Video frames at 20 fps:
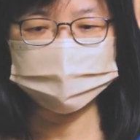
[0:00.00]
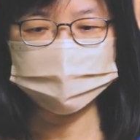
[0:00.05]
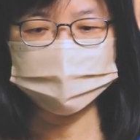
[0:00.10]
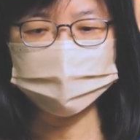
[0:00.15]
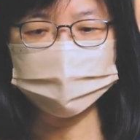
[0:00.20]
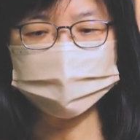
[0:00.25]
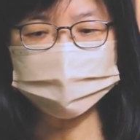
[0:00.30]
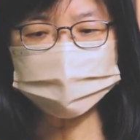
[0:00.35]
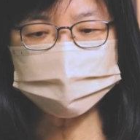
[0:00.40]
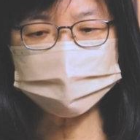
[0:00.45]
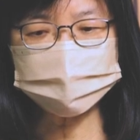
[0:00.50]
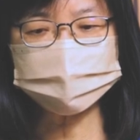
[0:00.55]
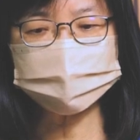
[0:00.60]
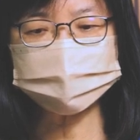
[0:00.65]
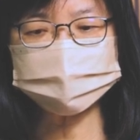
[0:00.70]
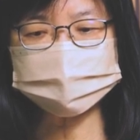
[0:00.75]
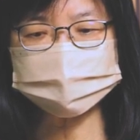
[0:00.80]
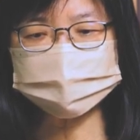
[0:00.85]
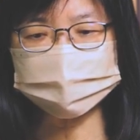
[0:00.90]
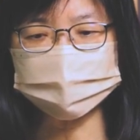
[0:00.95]
我们需
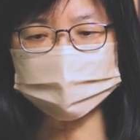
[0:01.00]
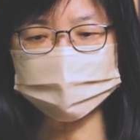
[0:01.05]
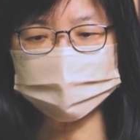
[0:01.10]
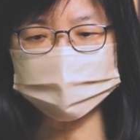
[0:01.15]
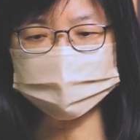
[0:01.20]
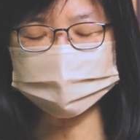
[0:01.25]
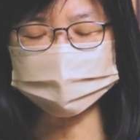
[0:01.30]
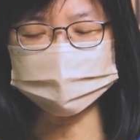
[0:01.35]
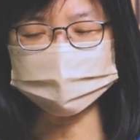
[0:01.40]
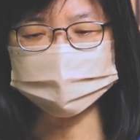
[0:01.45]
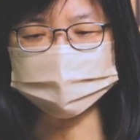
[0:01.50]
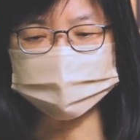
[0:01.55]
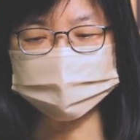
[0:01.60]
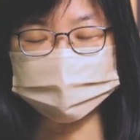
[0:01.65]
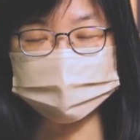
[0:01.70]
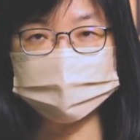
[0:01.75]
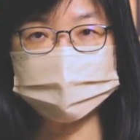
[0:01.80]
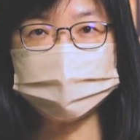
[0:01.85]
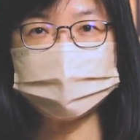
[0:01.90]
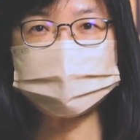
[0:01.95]
要教会，
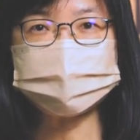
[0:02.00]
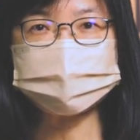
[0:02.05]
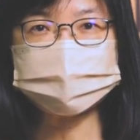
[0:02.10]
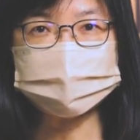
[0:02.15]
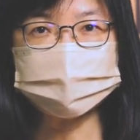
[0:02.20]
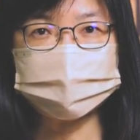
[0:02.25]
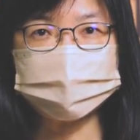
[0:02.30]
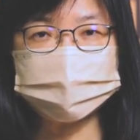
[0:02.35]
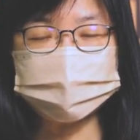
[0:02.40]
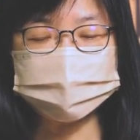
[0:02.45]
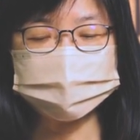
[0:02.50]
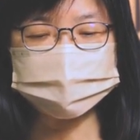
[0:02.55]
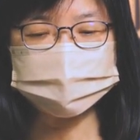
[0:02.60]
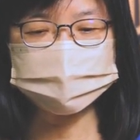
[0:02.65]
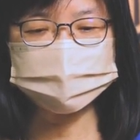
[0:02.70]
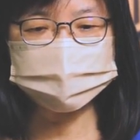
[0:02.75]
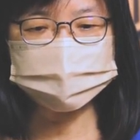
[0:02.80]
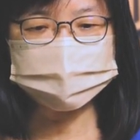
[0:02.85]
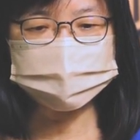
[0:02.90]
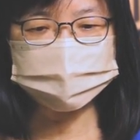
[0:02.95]
因为教会
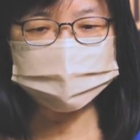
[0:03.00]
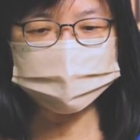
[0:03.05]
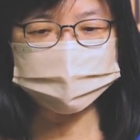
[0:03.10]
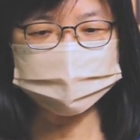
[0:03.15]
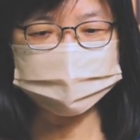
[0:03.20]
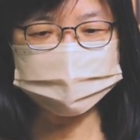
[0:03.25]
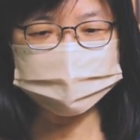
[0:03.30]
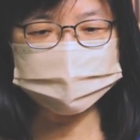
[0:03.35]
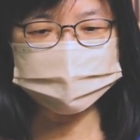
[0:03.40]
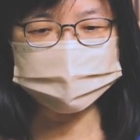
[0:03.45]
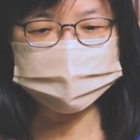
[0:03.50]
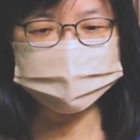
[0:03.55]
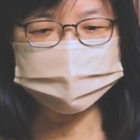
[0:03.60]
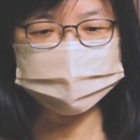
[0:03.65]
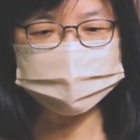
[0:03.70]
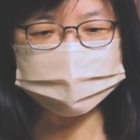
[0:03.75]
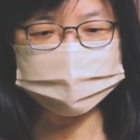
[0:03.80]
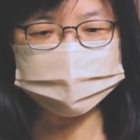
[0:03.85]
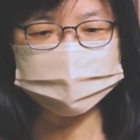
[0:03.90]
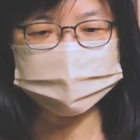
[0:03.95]
是基督的身
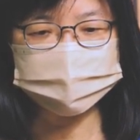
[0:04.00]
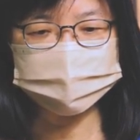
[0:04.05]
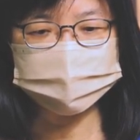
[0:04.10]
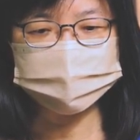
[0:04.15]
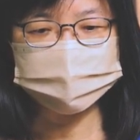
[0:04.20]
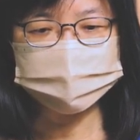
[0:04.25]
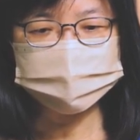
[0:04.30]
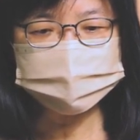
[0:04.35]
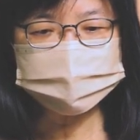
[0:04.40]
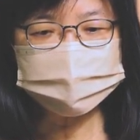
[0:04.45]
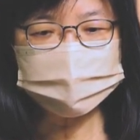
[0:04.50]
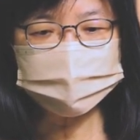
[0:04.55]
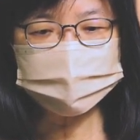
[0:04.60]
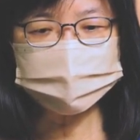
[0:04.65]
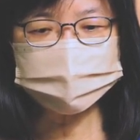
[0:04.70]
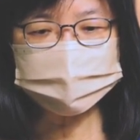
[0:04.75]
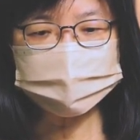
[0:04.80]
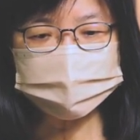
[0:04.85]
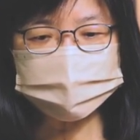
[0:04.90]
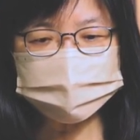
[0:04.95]
体，教
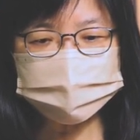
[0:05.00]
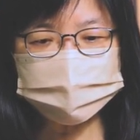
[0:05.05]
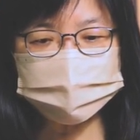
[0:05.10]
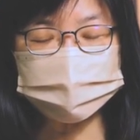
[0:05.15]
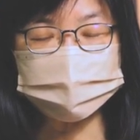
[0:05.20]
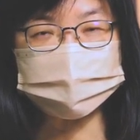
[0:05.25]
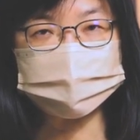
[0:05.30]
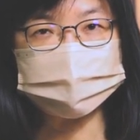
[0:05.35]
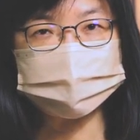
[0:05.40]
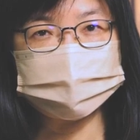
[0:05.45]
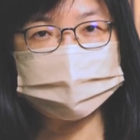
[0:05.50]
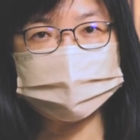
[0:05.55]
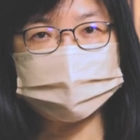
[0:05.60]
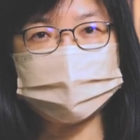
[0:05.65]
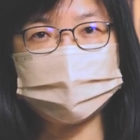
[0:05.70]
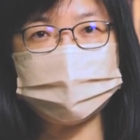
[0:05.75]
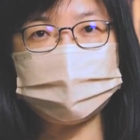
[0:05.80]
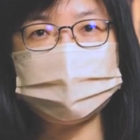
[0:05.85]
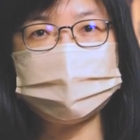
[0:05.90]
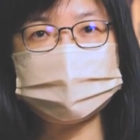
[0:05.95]
会帮助我们能
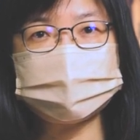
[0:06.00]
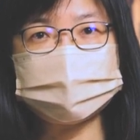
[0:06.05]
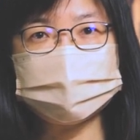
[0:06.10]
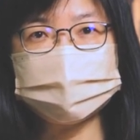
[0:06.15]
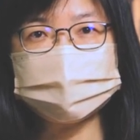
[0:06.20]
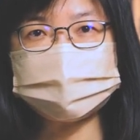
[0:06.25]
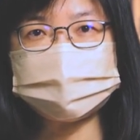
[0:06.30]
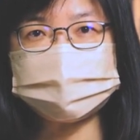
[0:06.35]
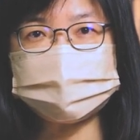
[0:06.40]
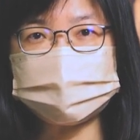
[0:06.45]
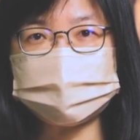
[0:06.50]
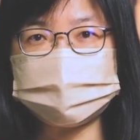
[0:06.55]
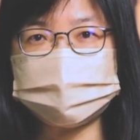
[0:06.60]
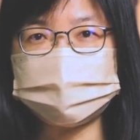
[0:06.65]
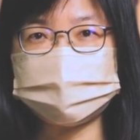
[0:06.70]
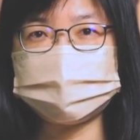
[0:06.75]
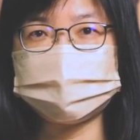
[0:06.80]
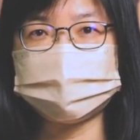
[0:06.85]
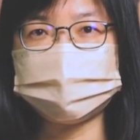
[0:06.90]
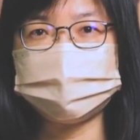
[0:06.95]
够看见
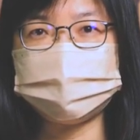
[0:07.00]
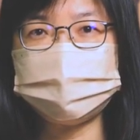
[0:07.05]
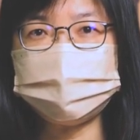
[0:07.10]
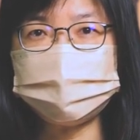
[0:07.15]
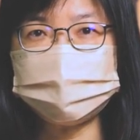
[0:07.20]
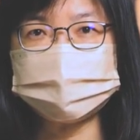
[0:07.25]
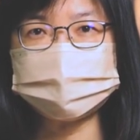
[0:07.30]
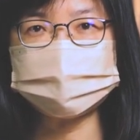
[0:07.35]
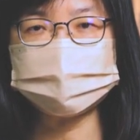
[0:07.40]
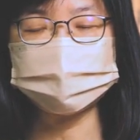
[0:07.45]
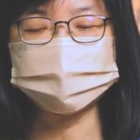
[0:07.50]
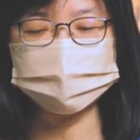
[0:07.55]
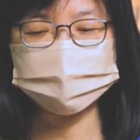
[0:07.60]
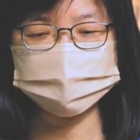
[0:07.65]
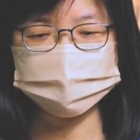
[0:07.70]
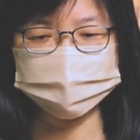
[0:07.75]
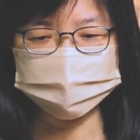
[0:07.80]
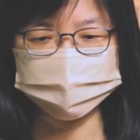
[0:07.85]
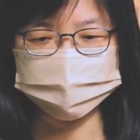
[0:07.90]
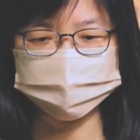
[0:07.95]
神，遇见
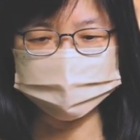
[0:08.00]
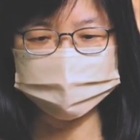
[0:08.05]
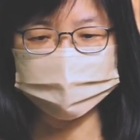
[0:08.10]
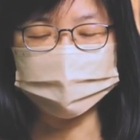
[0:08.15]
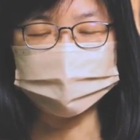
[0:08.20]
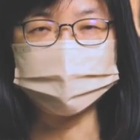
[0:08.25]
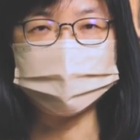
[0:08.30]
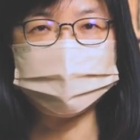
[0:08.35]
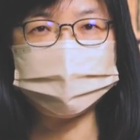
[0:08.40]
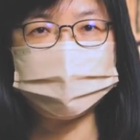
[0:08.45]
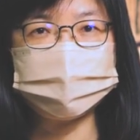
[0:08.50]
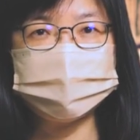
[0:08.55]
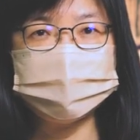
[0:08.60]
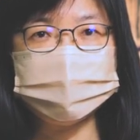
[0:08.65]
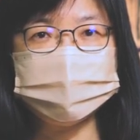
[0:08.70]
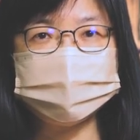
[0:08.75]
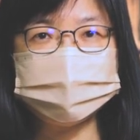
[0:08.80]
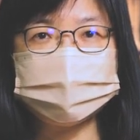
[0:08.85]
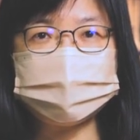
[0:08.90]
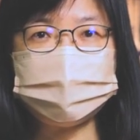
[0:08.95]
神的道路，
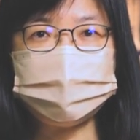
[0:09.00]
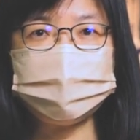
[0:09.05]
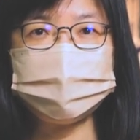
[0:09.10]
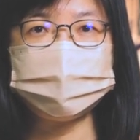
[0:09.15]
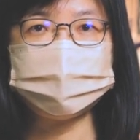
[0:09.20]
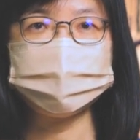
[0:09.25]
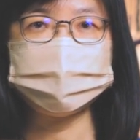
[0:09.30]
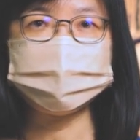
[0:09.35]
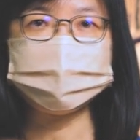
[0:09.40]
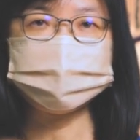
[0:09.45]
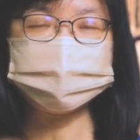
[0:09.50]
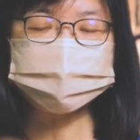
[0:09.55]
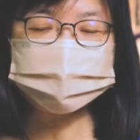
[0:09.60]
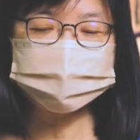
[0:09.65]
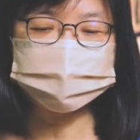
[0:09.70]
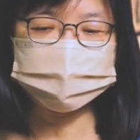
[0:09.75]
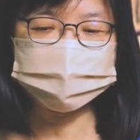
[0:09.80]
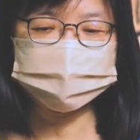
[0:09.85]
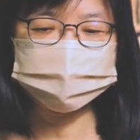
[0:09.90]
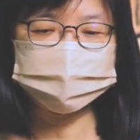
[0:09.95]
能够殷
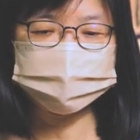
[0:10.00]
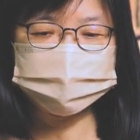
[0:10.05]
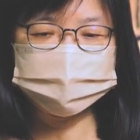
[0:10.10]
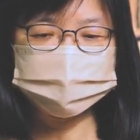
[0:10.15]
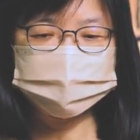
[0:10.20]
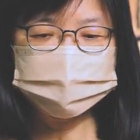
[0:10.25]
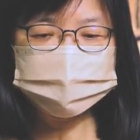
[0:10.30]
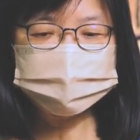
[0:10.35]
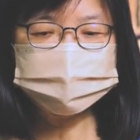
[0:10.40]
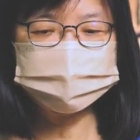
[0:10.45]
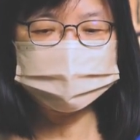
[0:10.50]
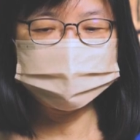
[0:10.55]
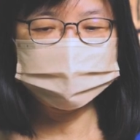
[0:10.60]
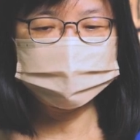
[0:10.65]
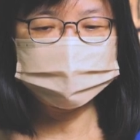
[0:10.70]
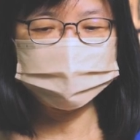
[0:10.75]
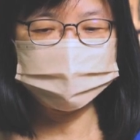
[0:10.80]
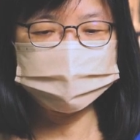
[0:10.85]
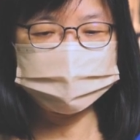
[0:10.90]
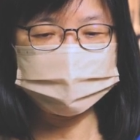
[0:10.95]
勤的
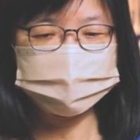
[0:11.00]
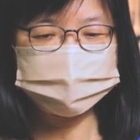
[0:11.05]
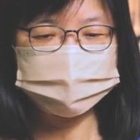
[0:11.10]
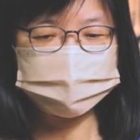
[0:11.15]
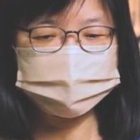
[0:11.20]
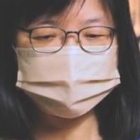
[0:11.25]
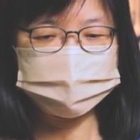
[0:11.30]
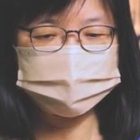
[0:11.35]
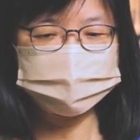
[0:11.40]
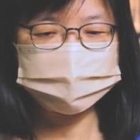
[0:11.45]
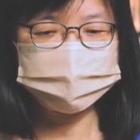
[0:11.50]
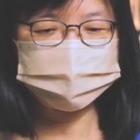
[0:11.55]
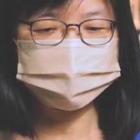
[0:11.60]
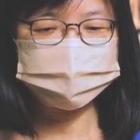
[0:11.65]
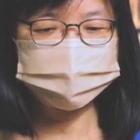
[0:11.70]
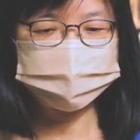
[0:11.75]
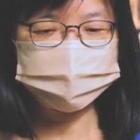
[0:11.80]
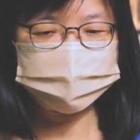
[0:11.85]
走在这期间。